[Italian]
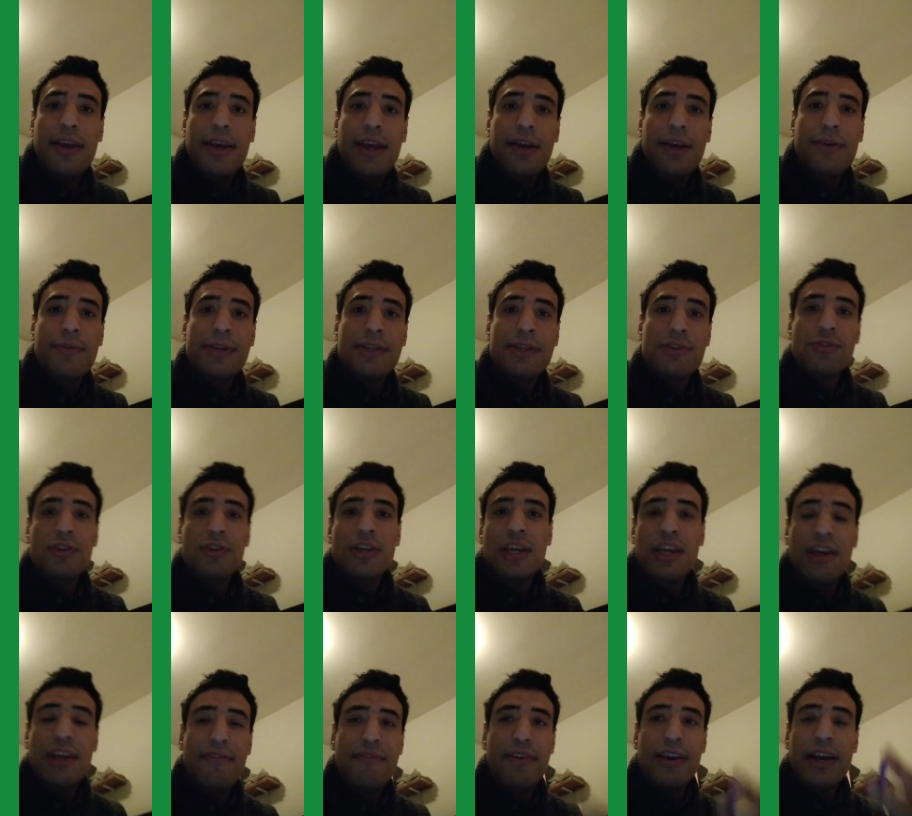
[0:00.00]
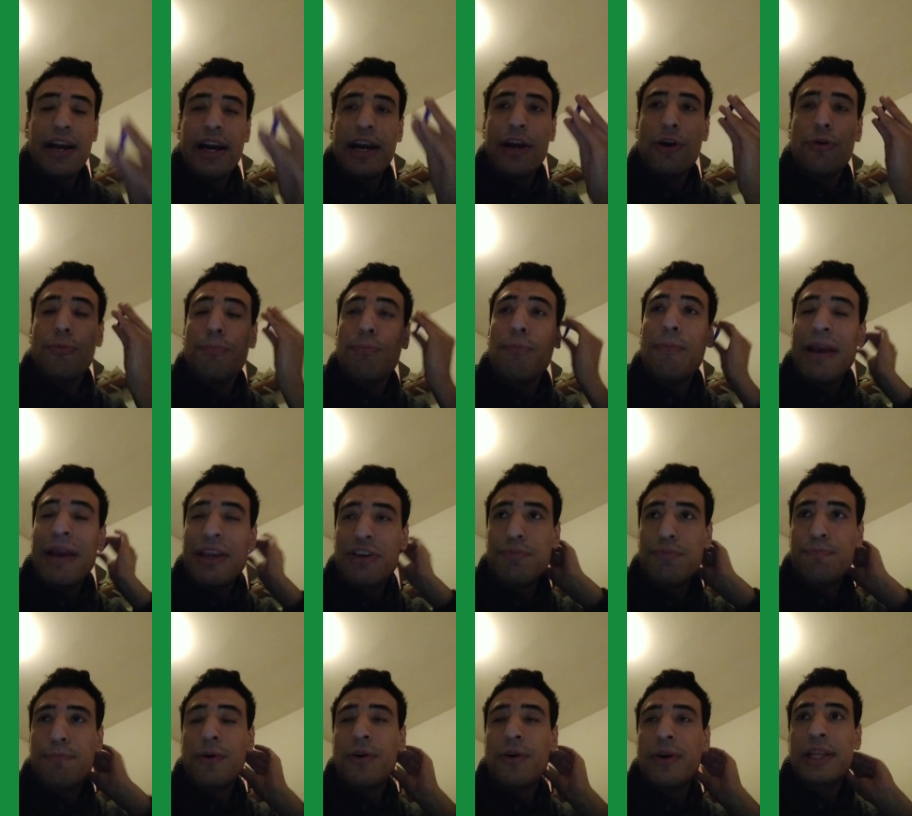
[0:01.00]
e questo significa che è un
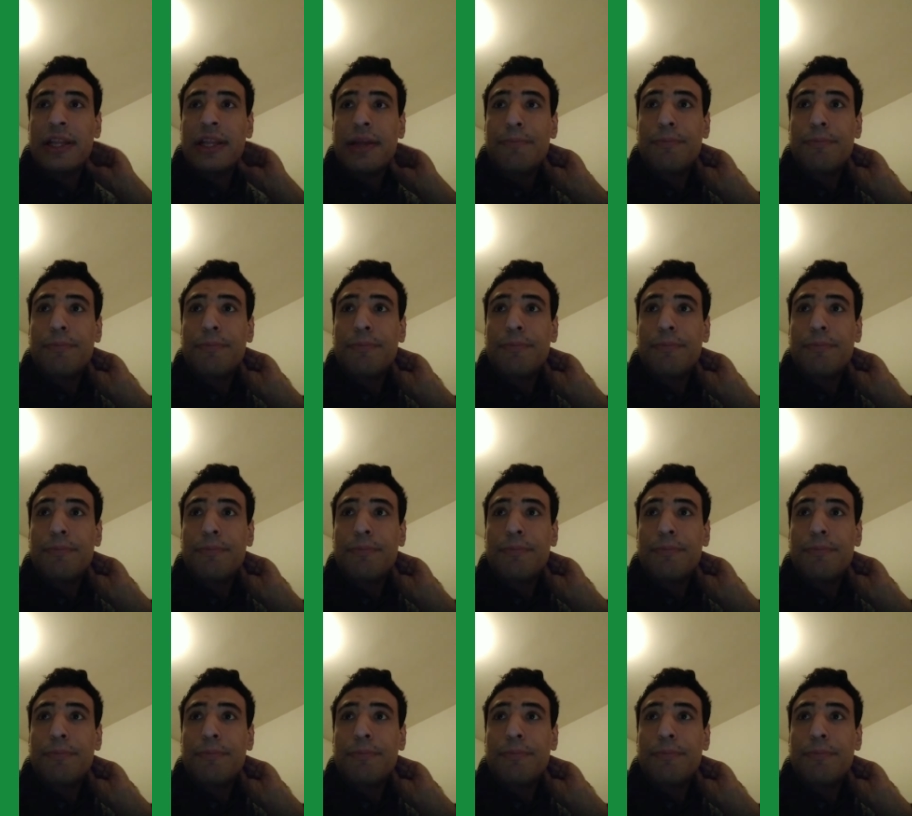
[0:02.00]
match point